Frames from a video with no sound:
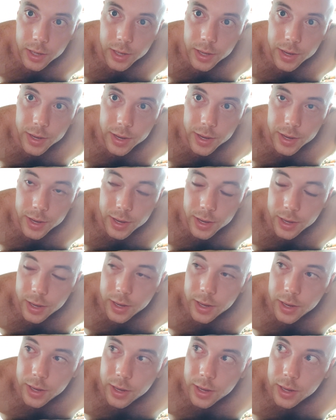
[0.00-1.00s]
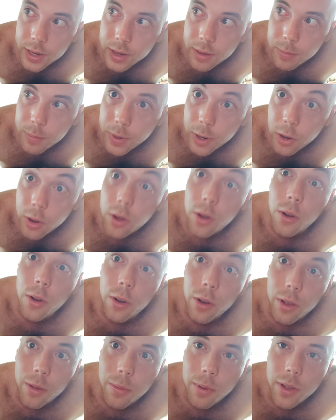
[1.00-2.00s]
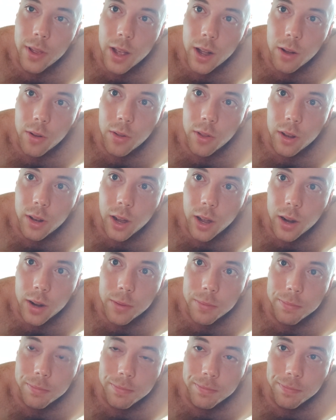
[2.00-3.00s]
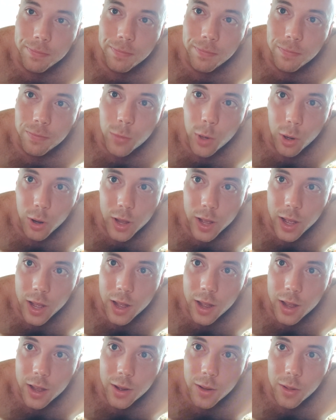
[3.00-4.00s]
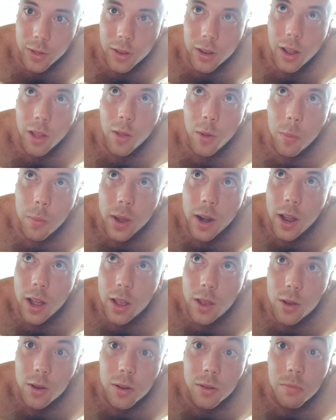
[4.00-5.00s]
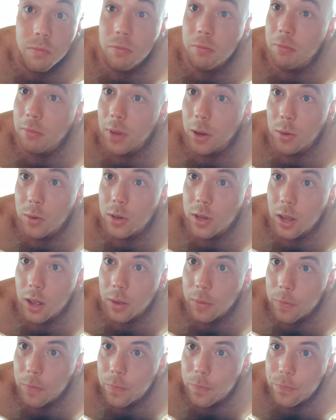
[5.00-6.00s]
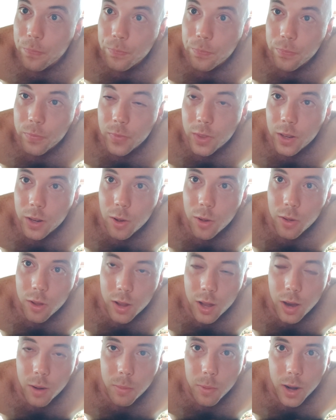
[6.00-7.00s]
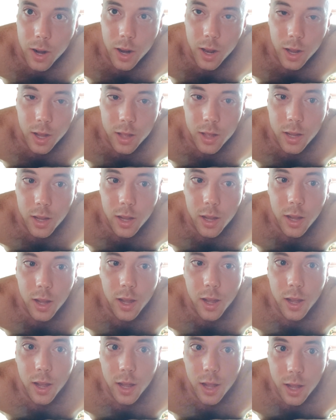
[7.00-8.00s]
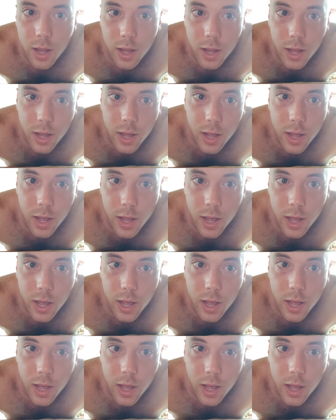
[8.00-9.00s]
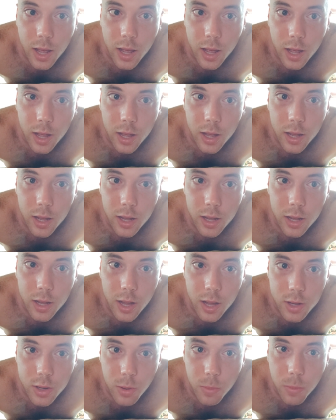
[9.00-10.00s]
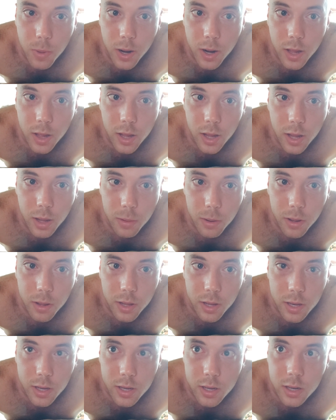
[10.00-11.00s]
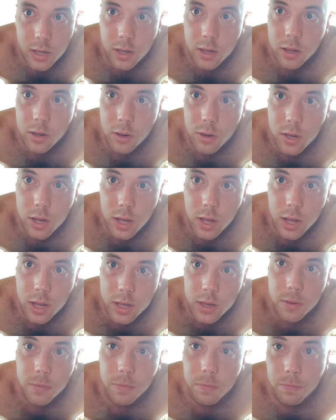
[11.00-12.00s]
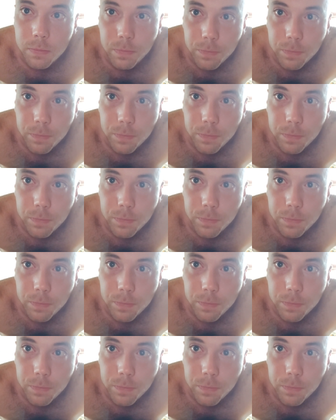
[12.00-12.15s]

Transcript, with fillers: Pero hoy voy a cocinar. Bueno, ya he cocinado para ellos. Me gusta cocinar para la gente. Eh, y he hecho un par de veces cositas.